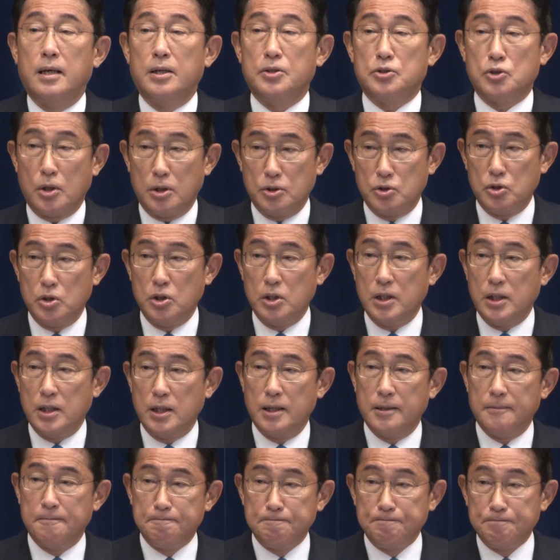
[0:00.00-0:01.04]
しかし
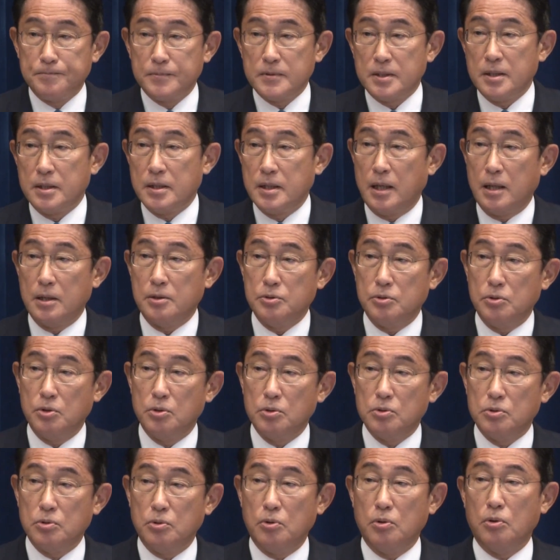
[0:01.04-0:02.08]
閣
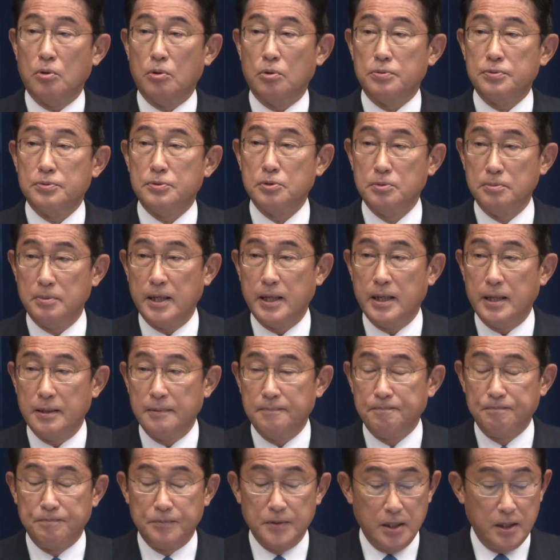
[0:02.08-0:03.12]
僚等を含め
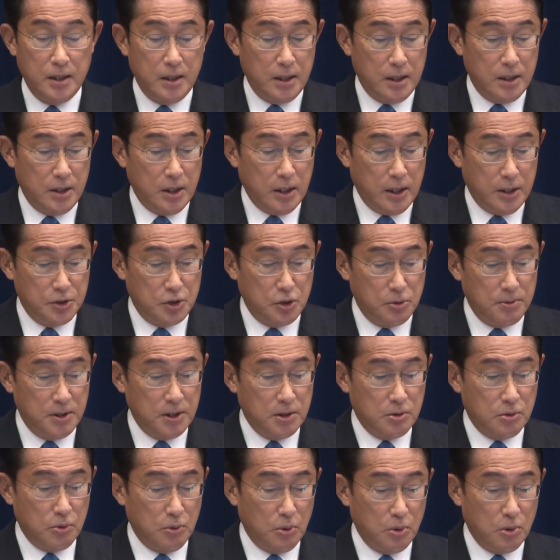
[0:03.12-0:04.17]
自
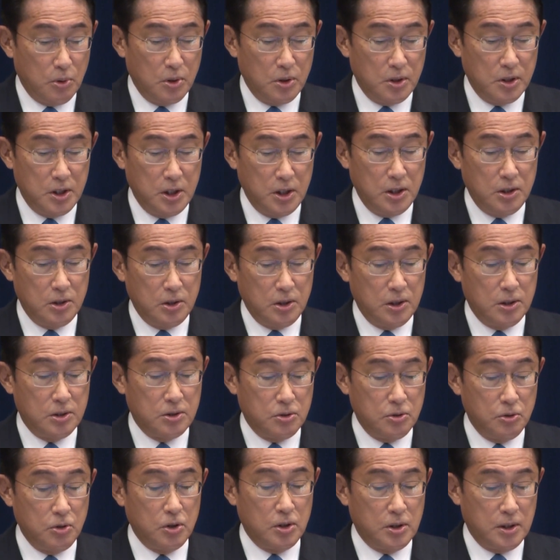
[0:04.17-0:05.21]
民党議員に
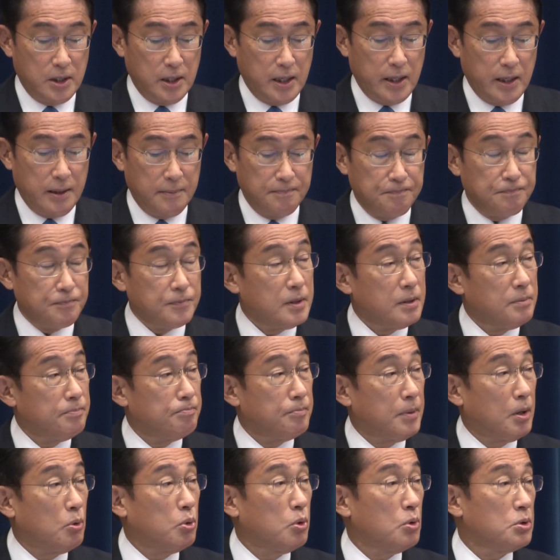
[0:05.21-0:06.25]
ついて
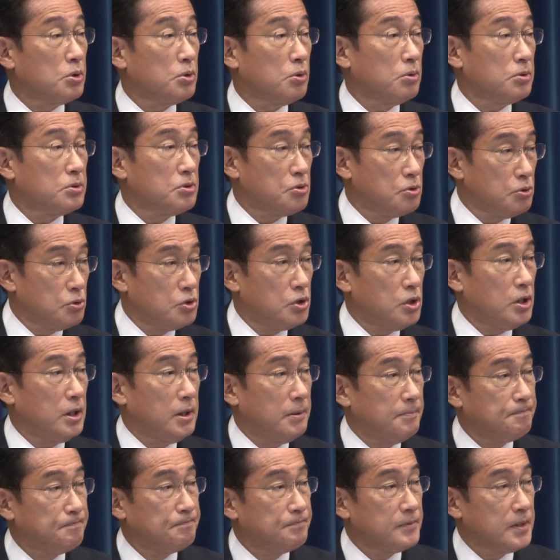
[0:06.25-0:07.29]
報道を通じ